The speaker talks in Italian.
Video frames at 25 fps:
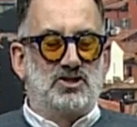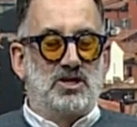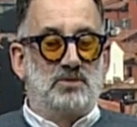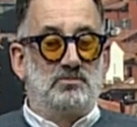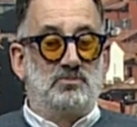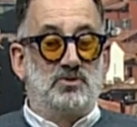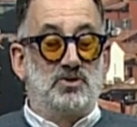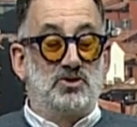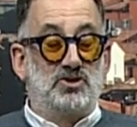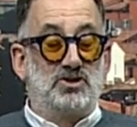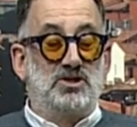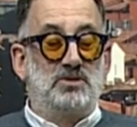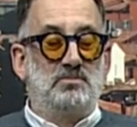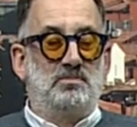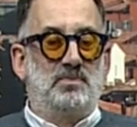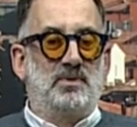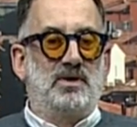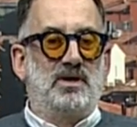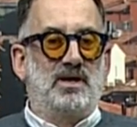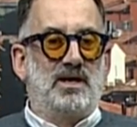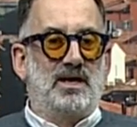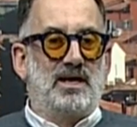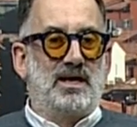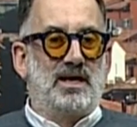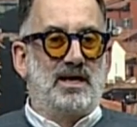Championship
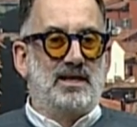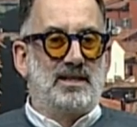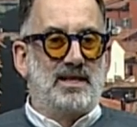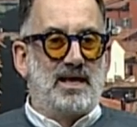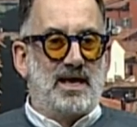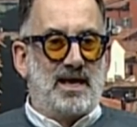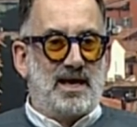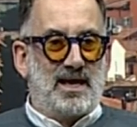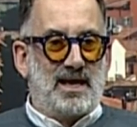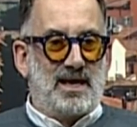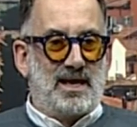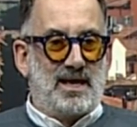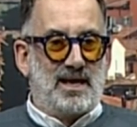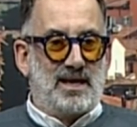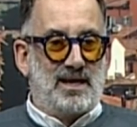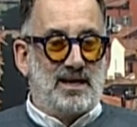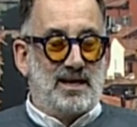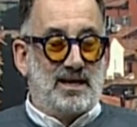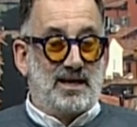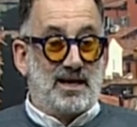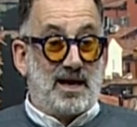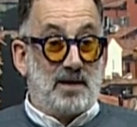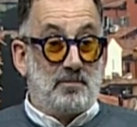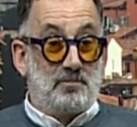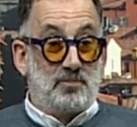ed è
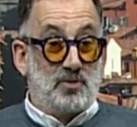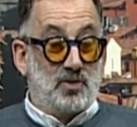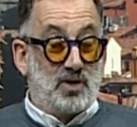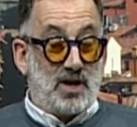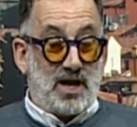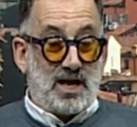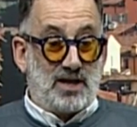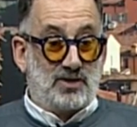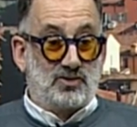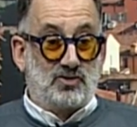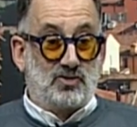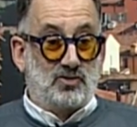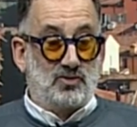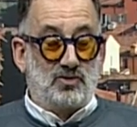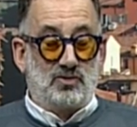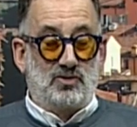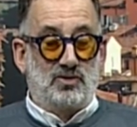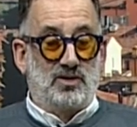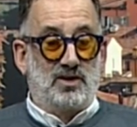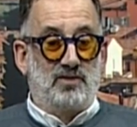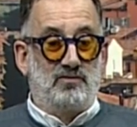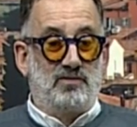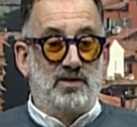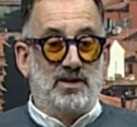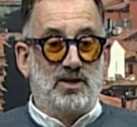il
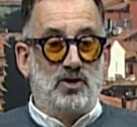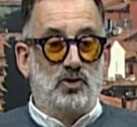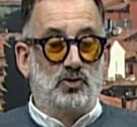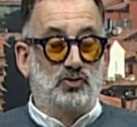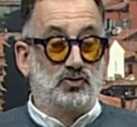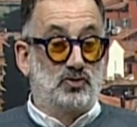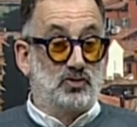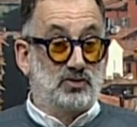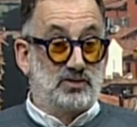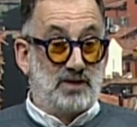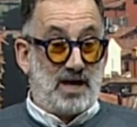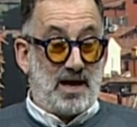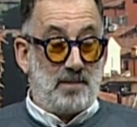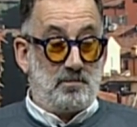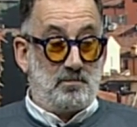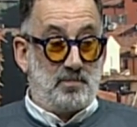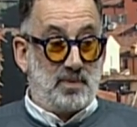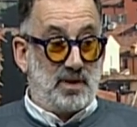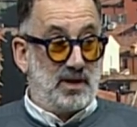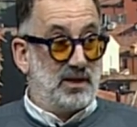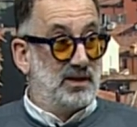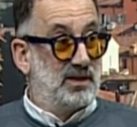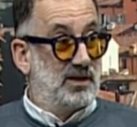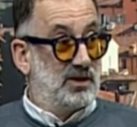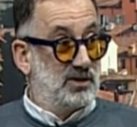campionato che vede otto
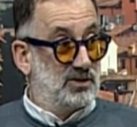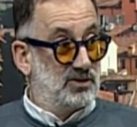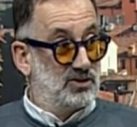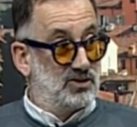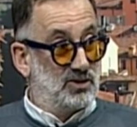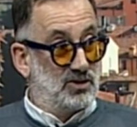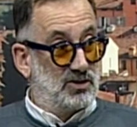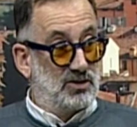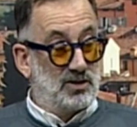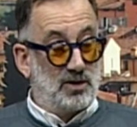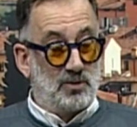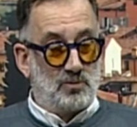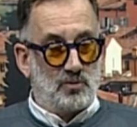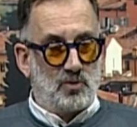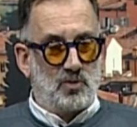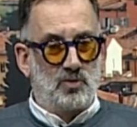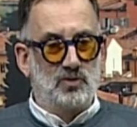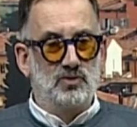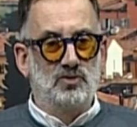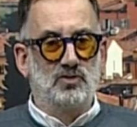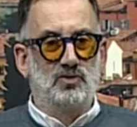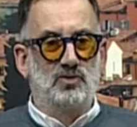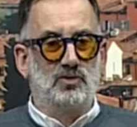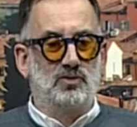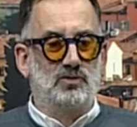tappe nel, nel
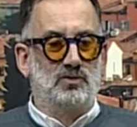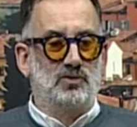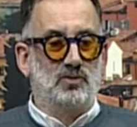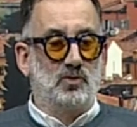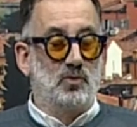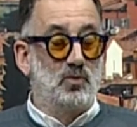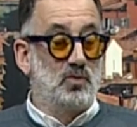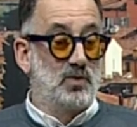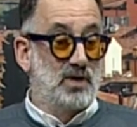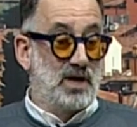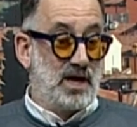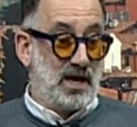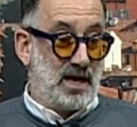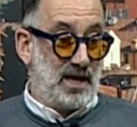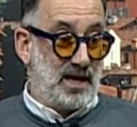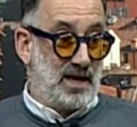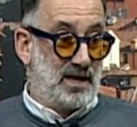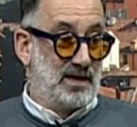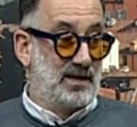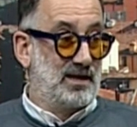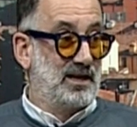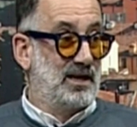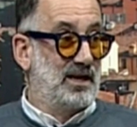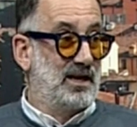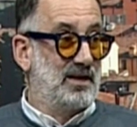mondo, una è
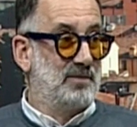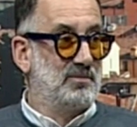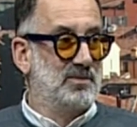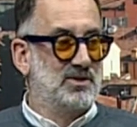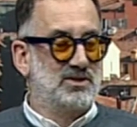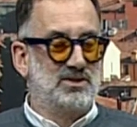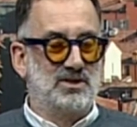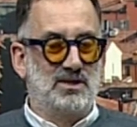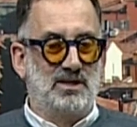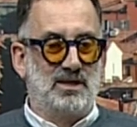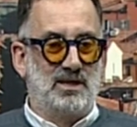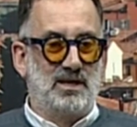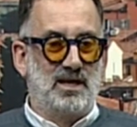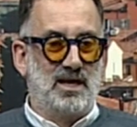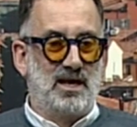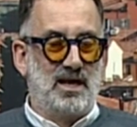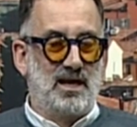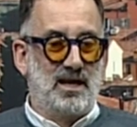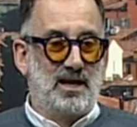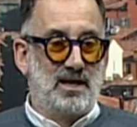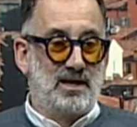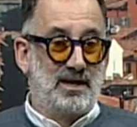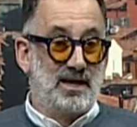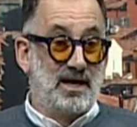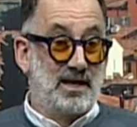anche la,
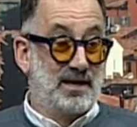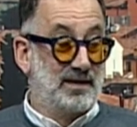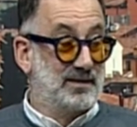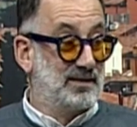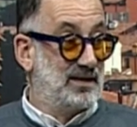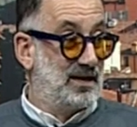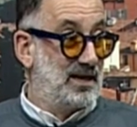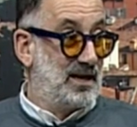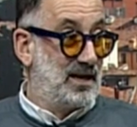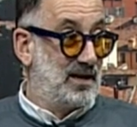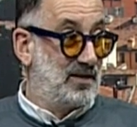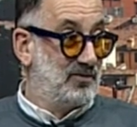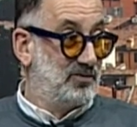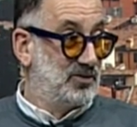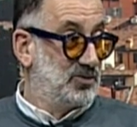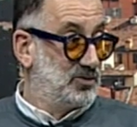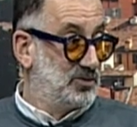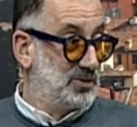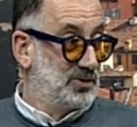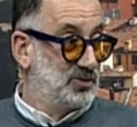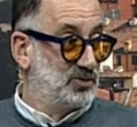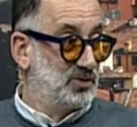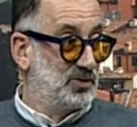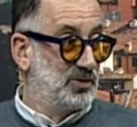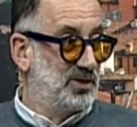la, gara della
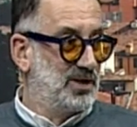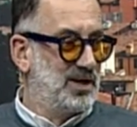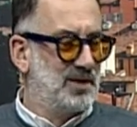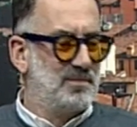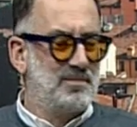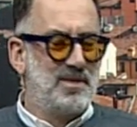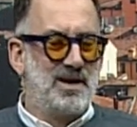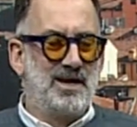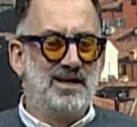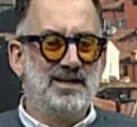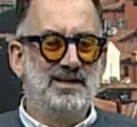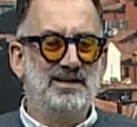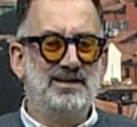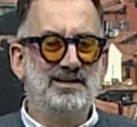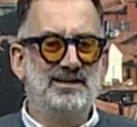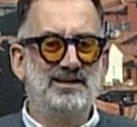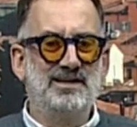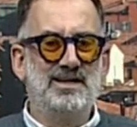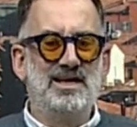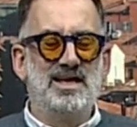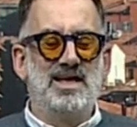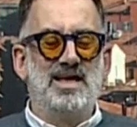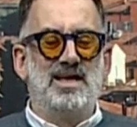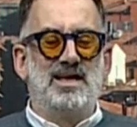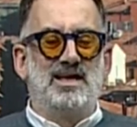24 ore di Le Mans,
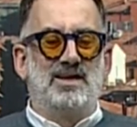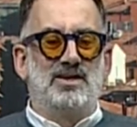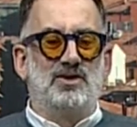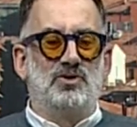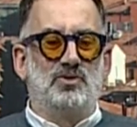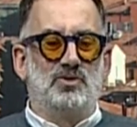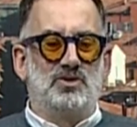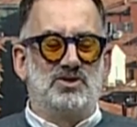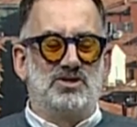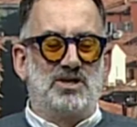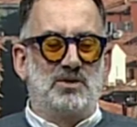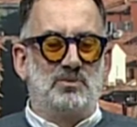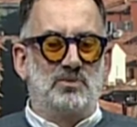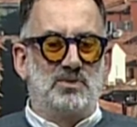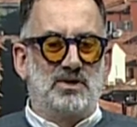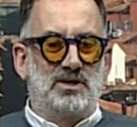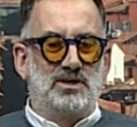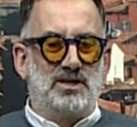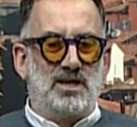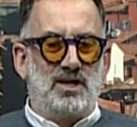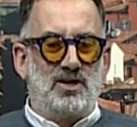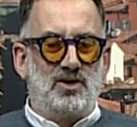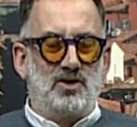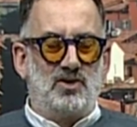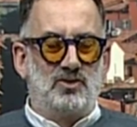noi siamo una
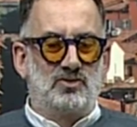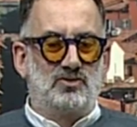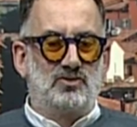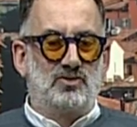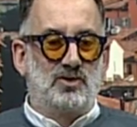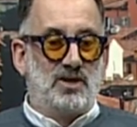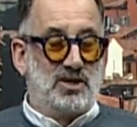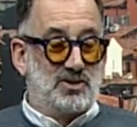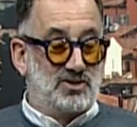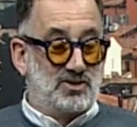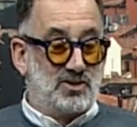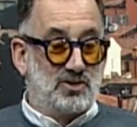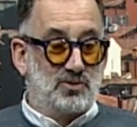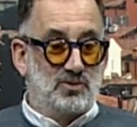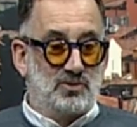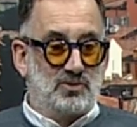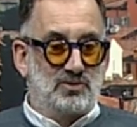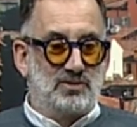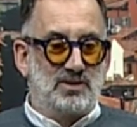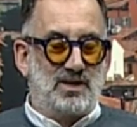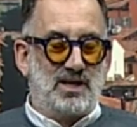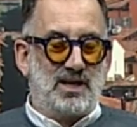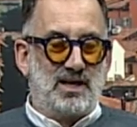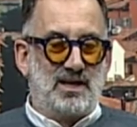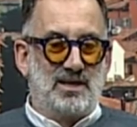delle otto, la
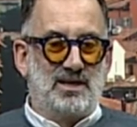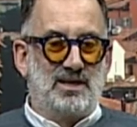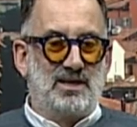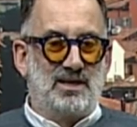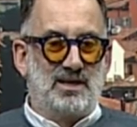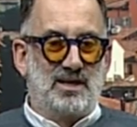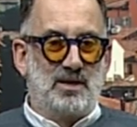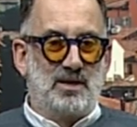seconda, il